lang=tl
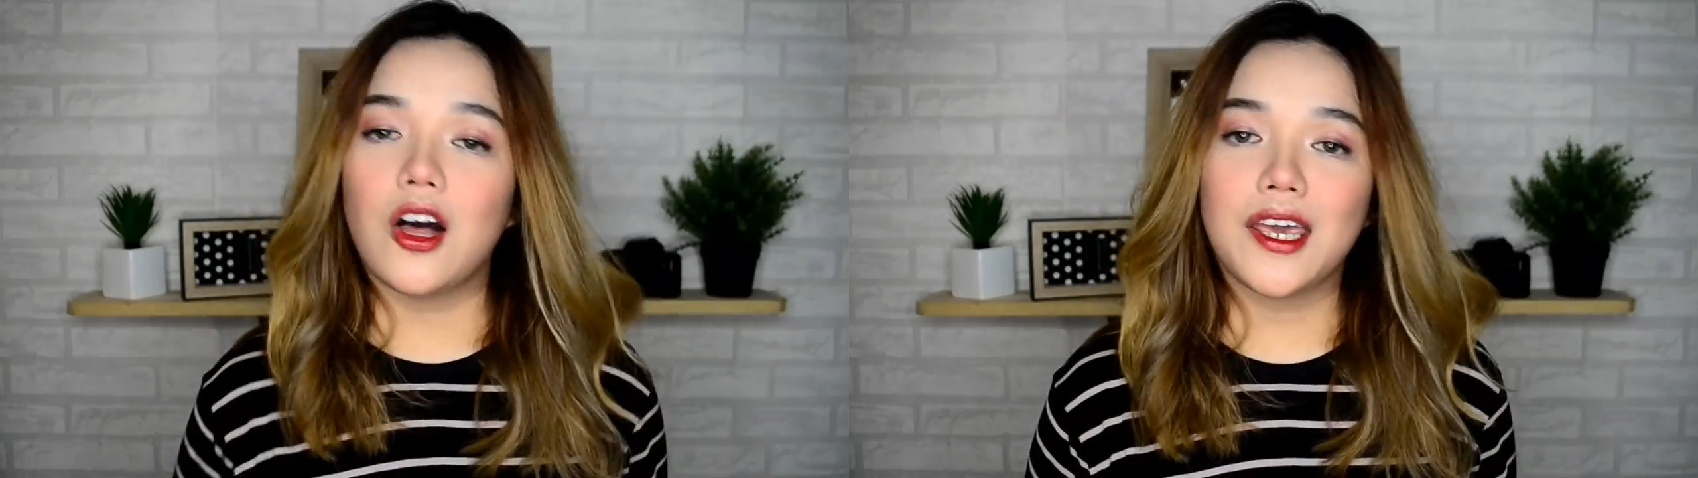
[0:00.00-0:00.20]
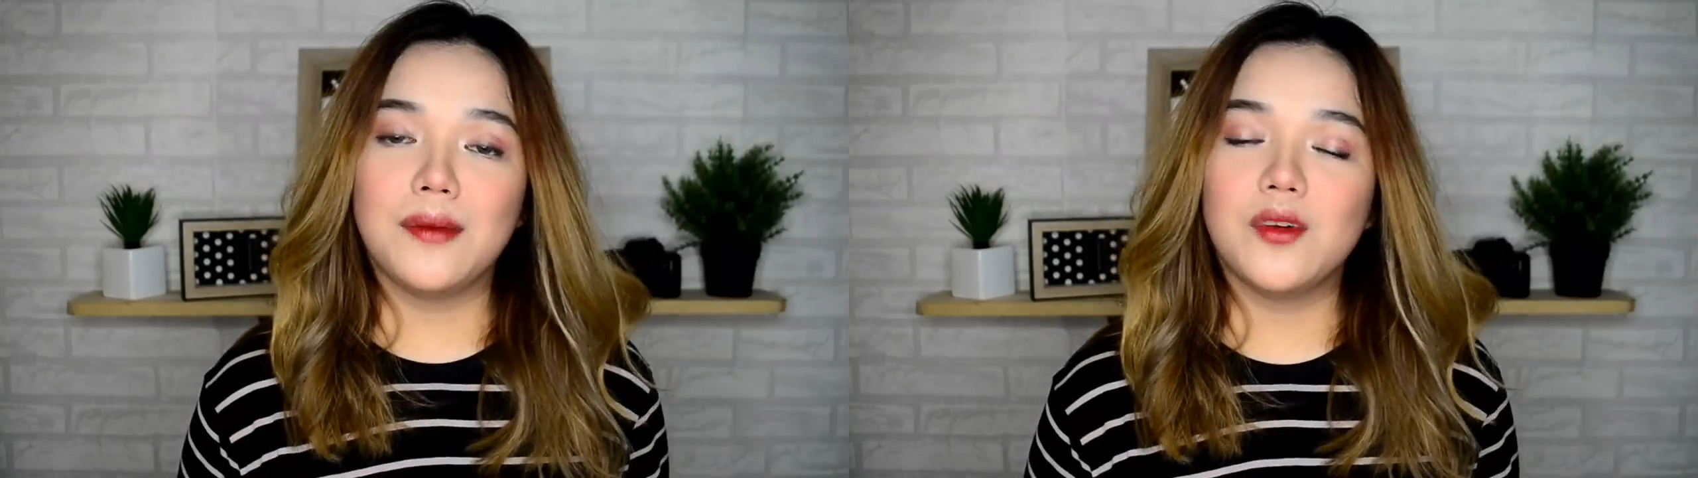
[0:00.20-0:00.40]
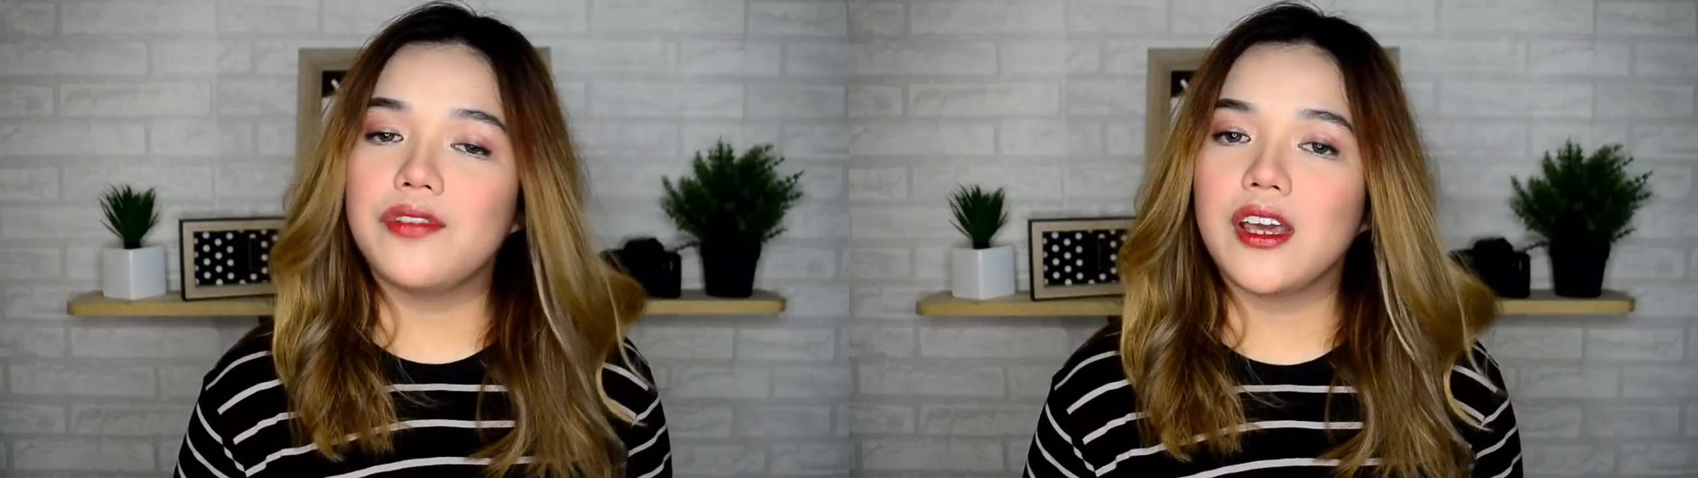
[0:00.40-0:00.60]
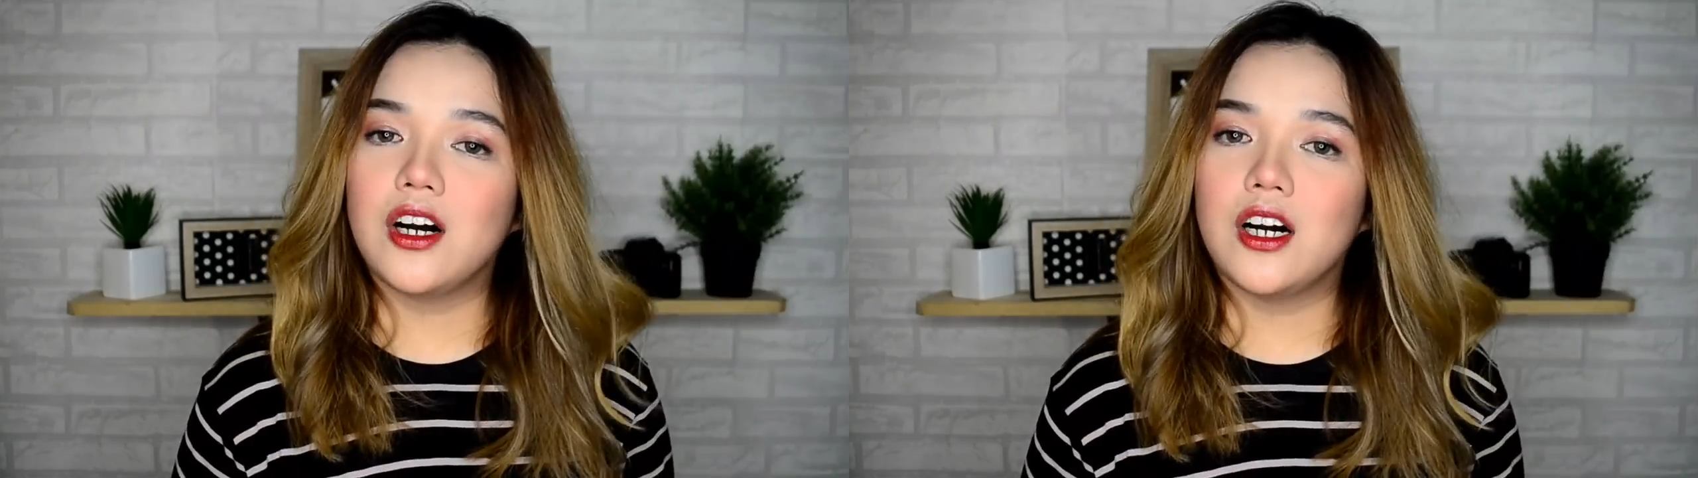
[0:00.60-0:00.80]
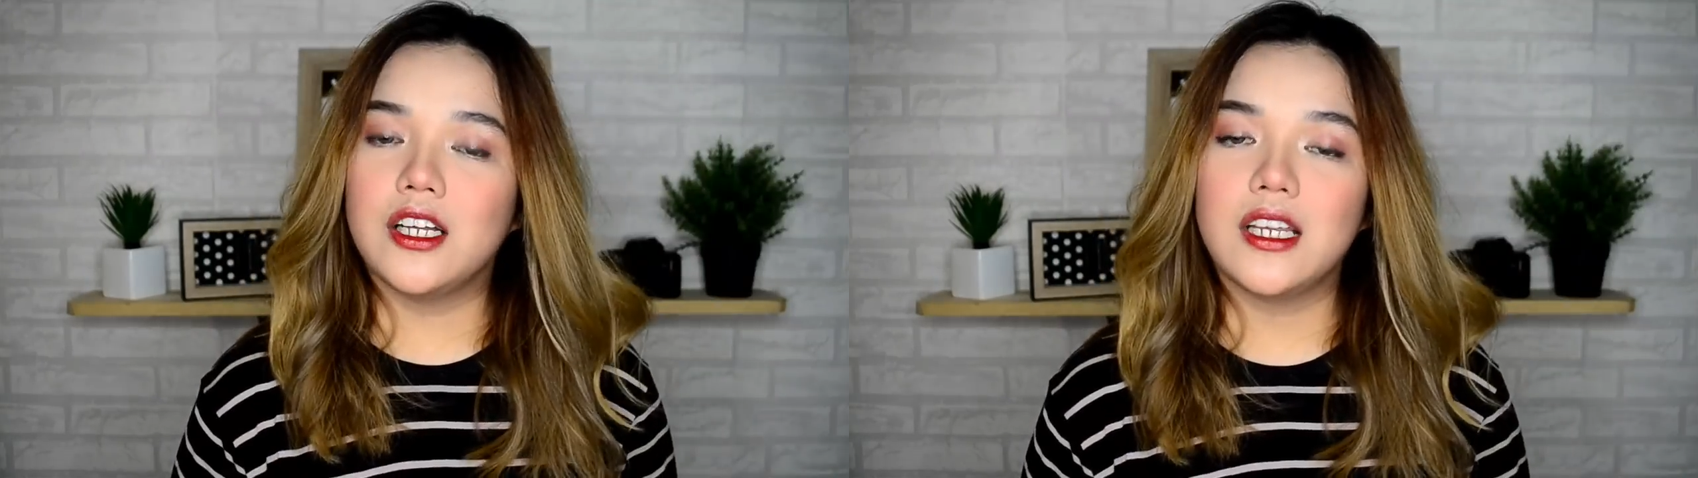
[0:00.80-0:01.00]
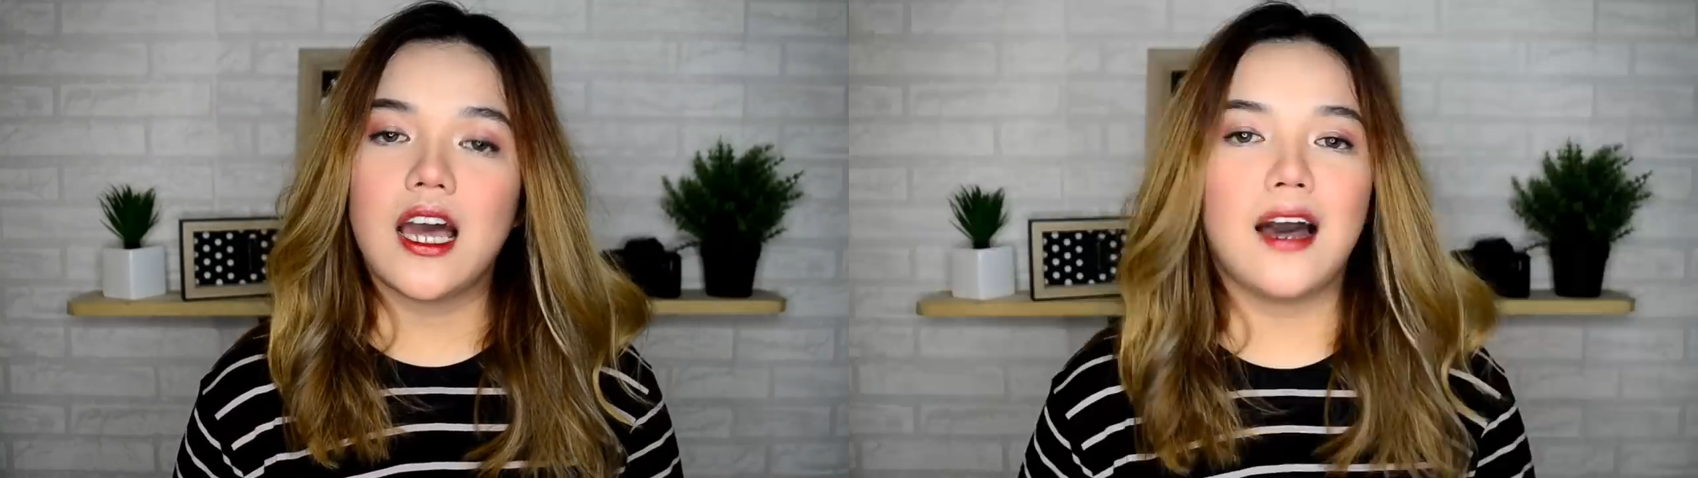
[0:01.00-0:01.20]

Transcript: Okay, moving on.